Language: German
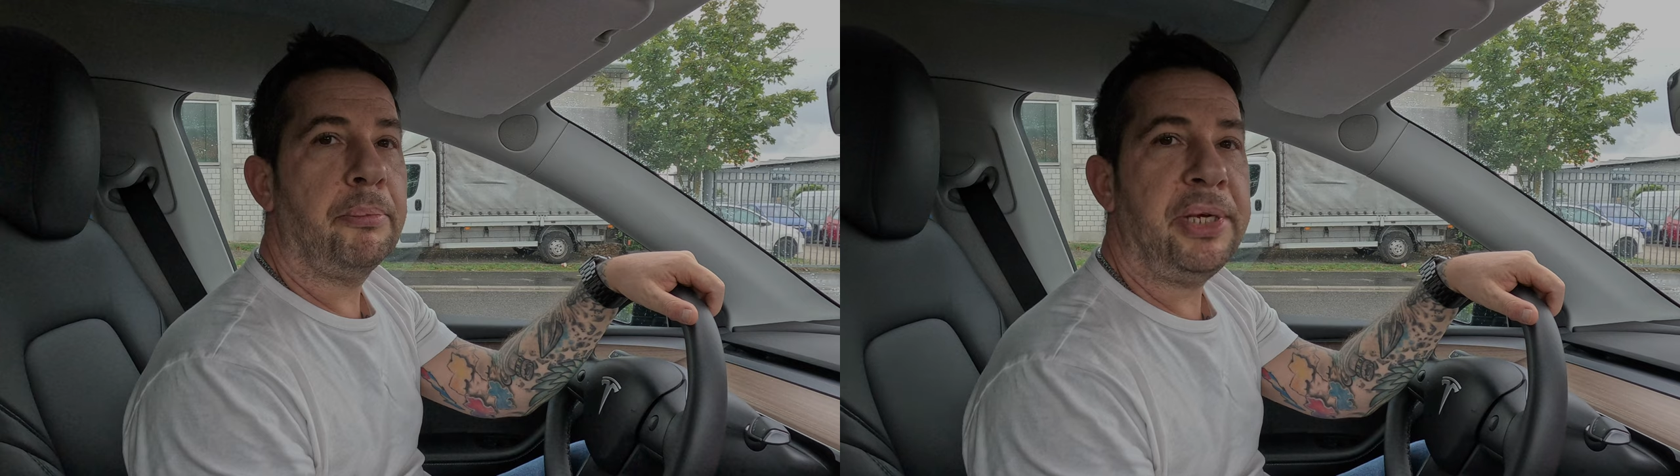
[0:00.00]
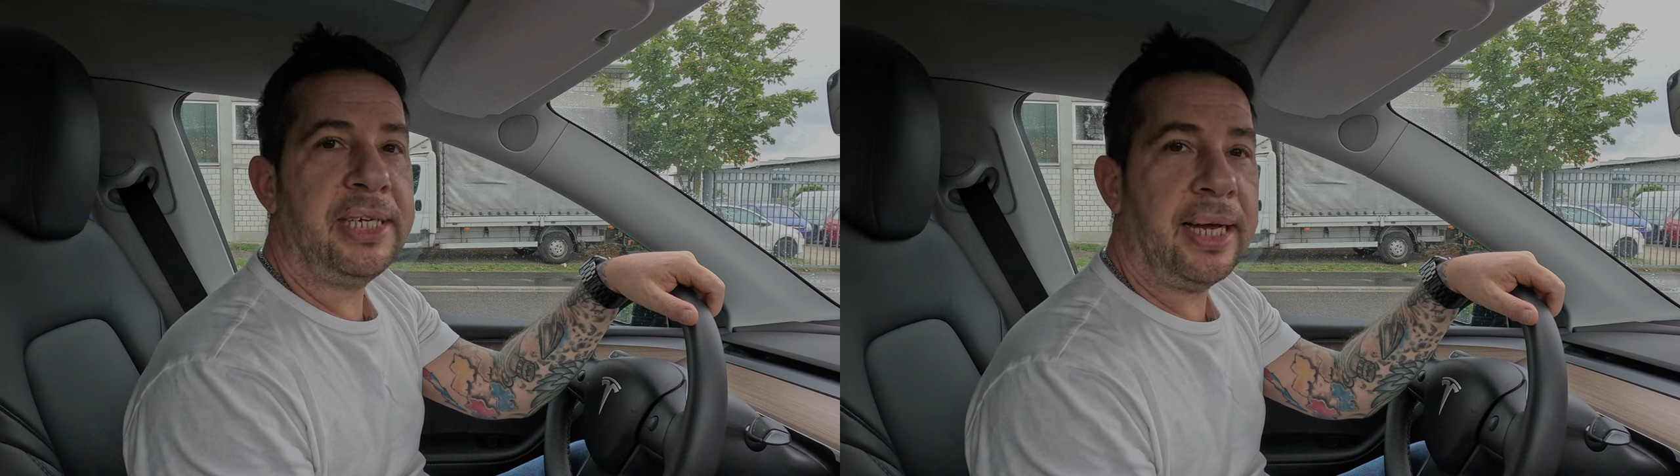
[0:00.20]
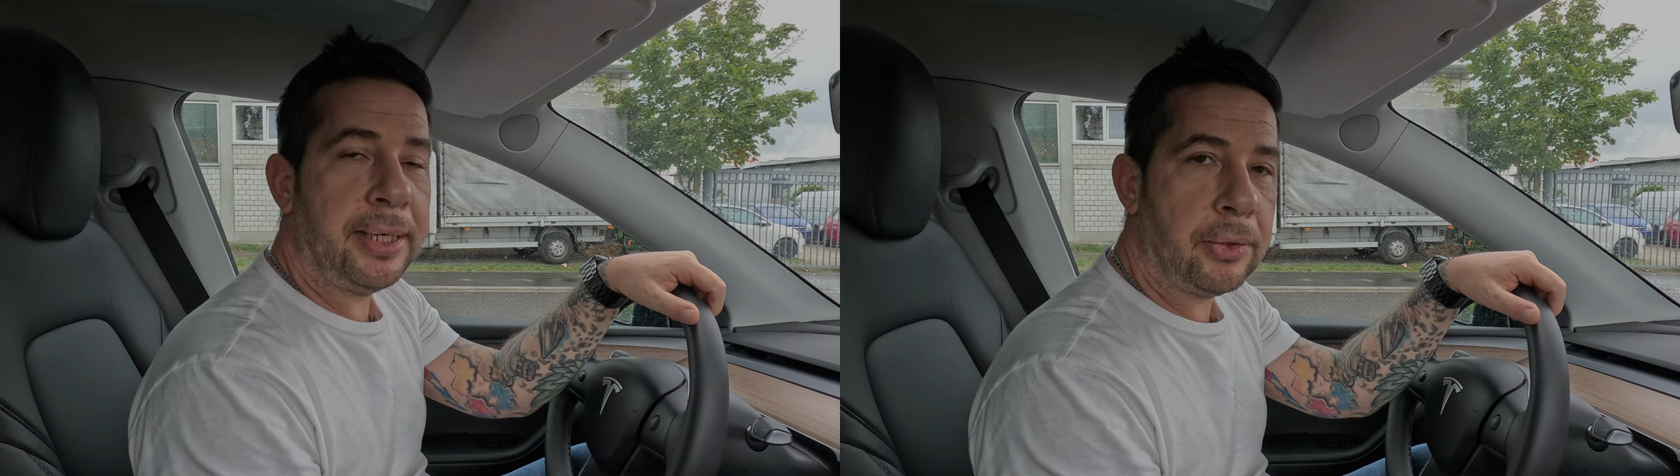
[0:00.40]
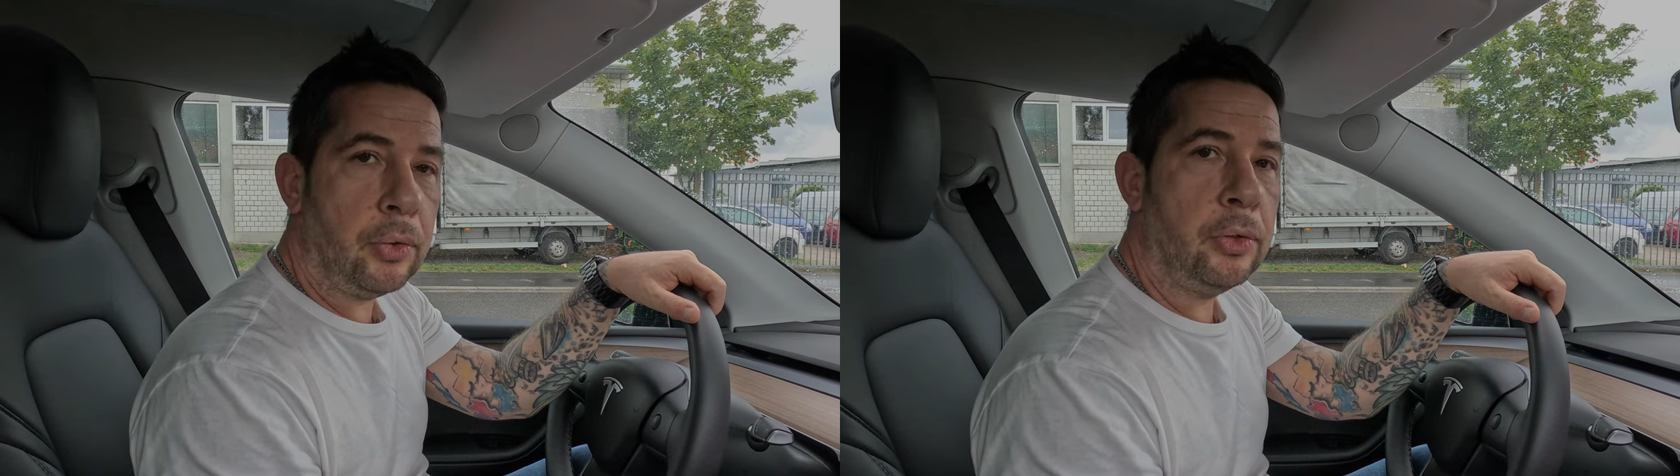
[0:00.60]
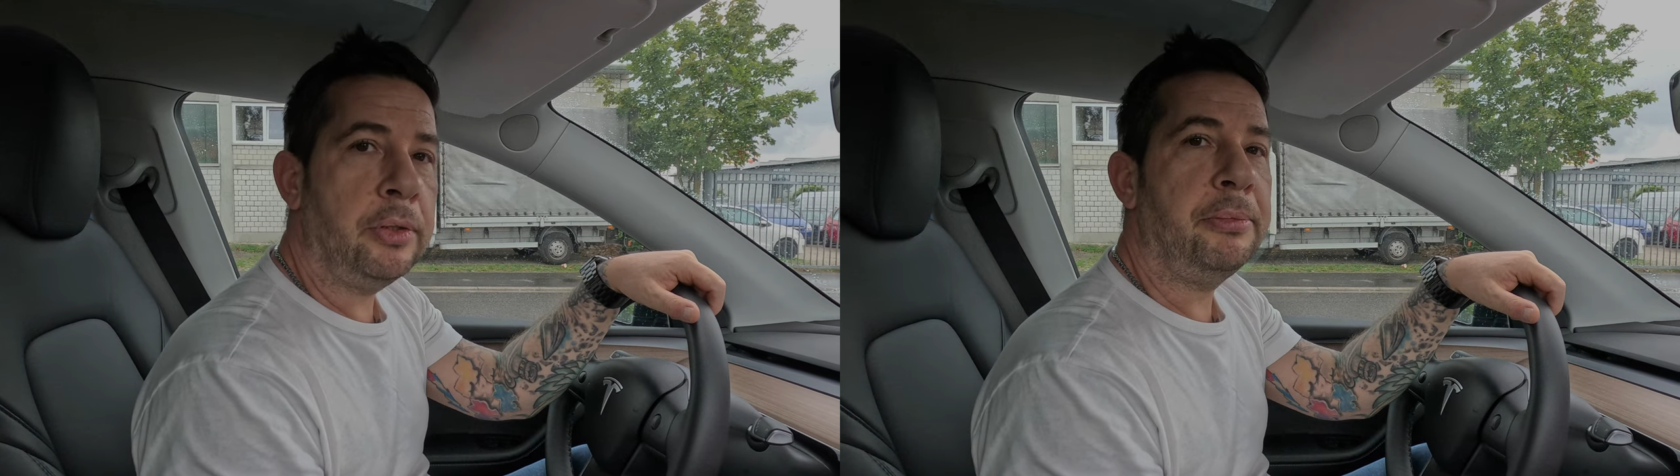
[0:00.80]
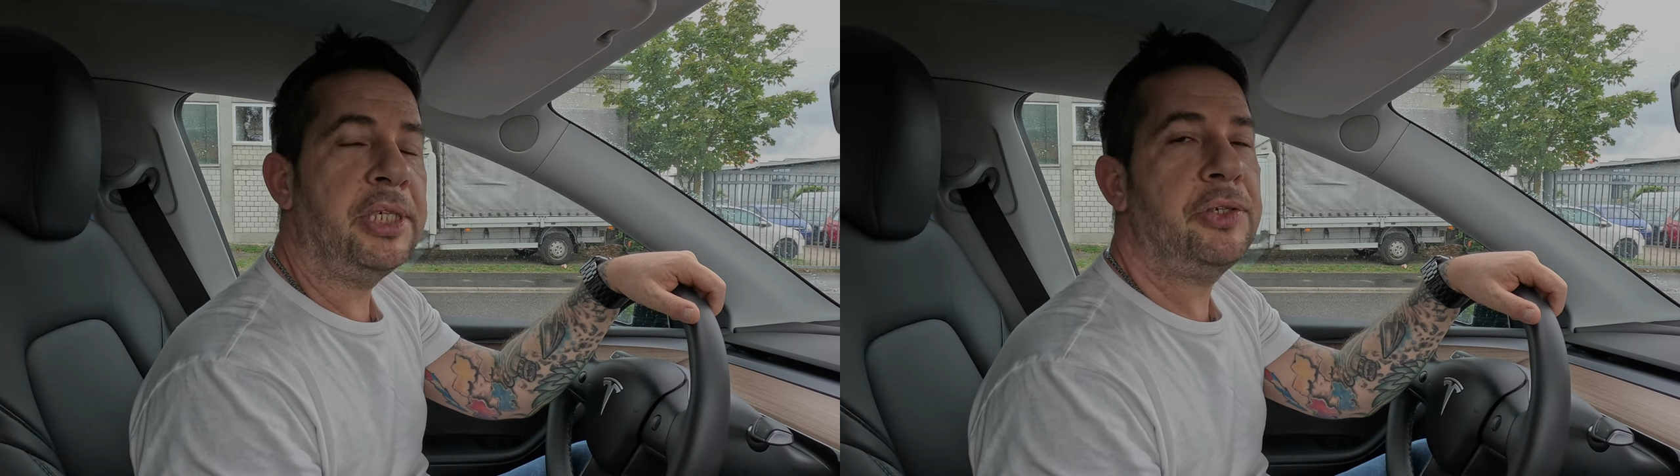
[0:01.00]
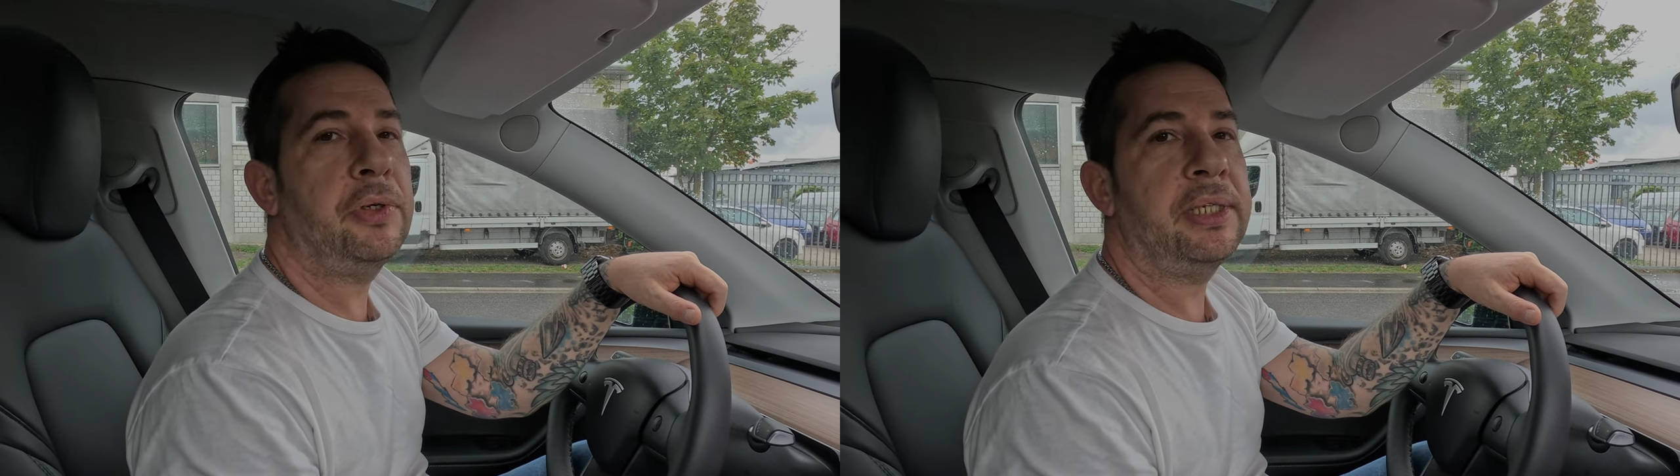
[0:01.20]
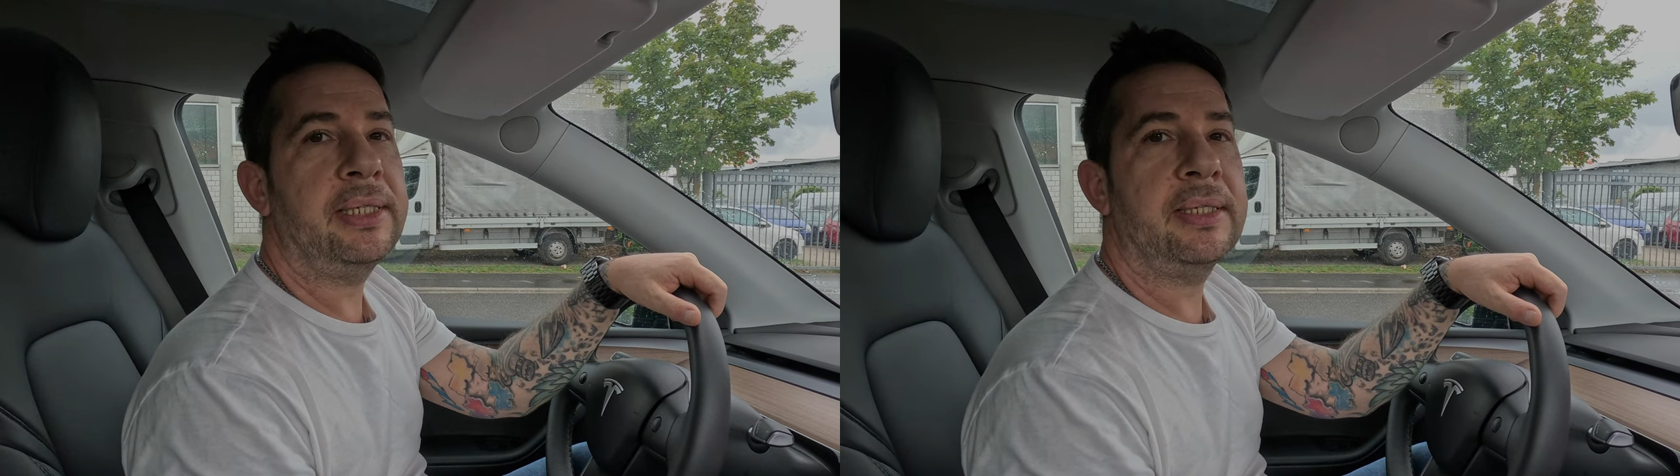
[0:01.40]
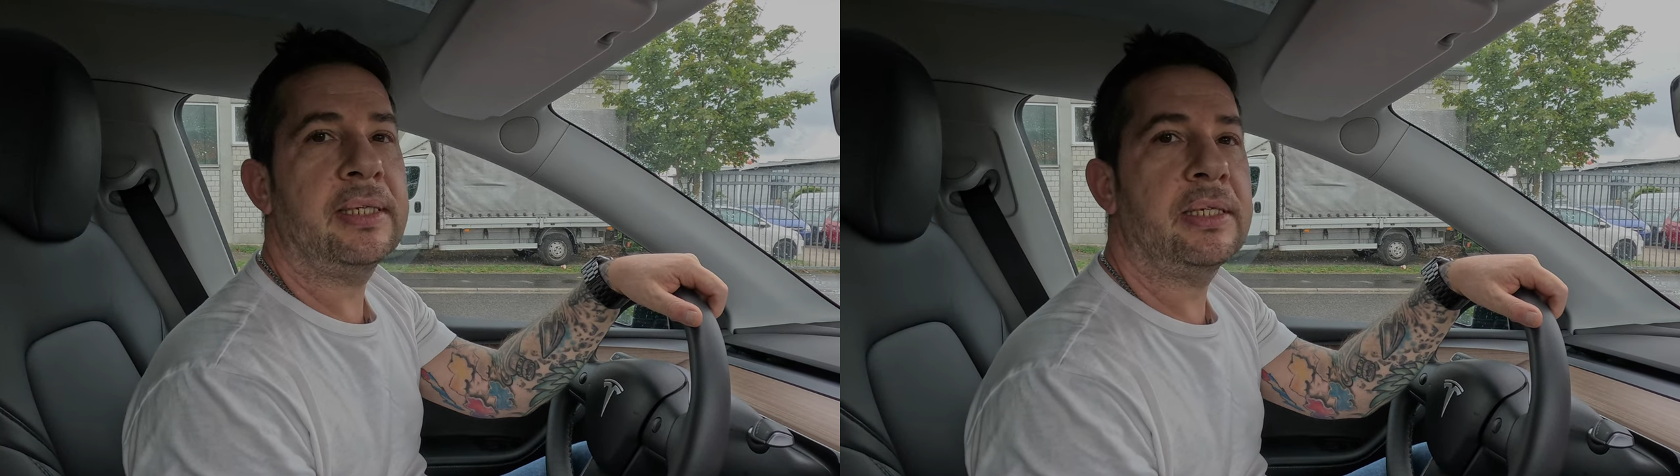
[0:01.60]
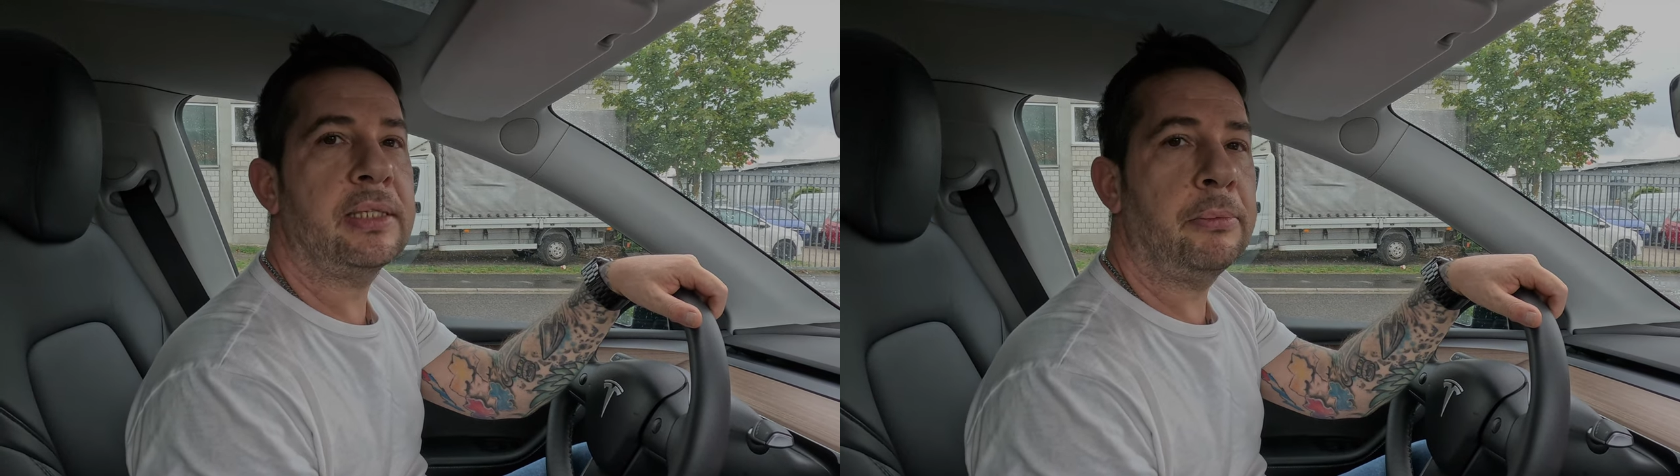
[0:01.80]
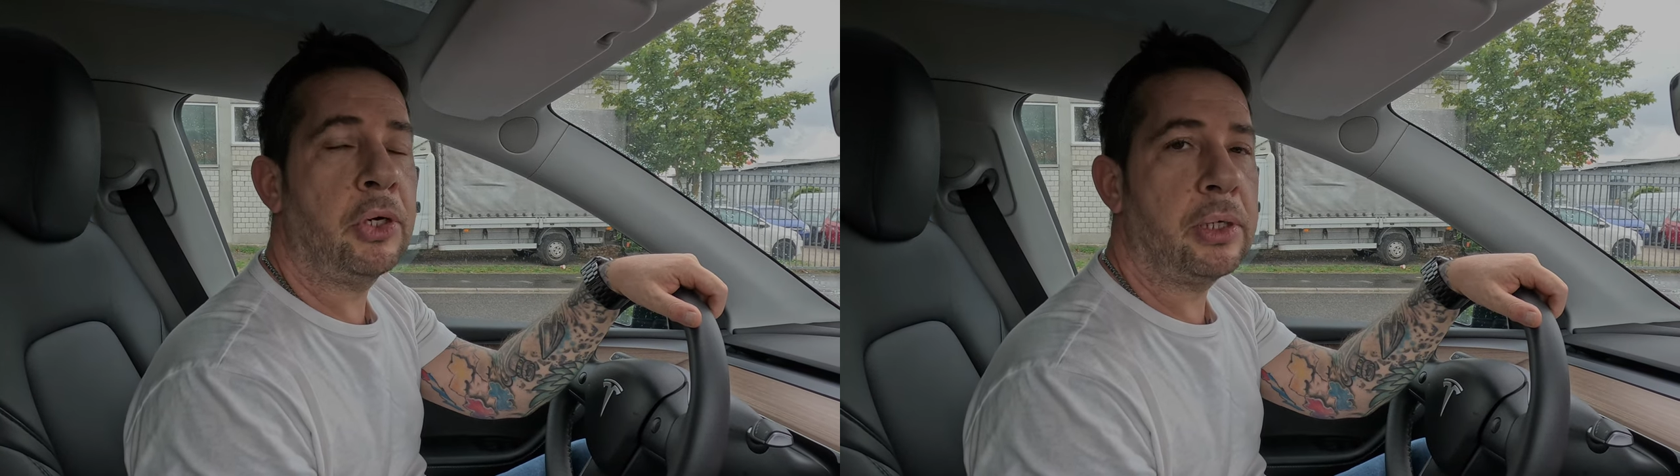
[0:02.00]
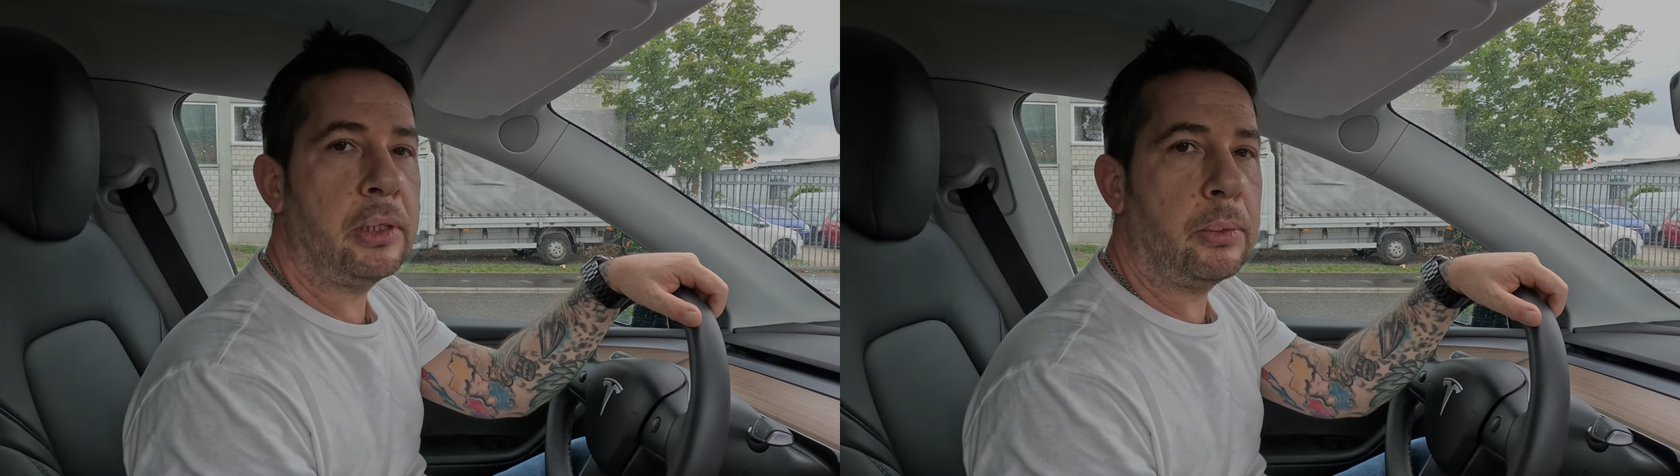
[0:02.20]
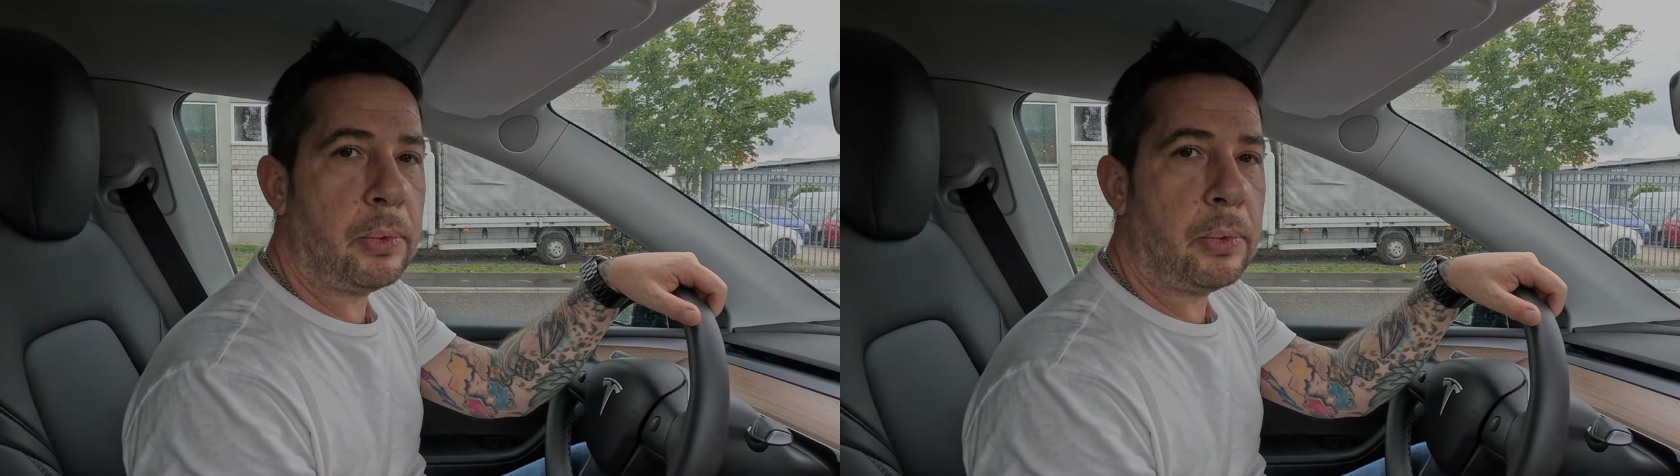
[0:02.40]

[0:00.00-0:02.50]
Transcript: Mit ein Grund, mich für dieses Model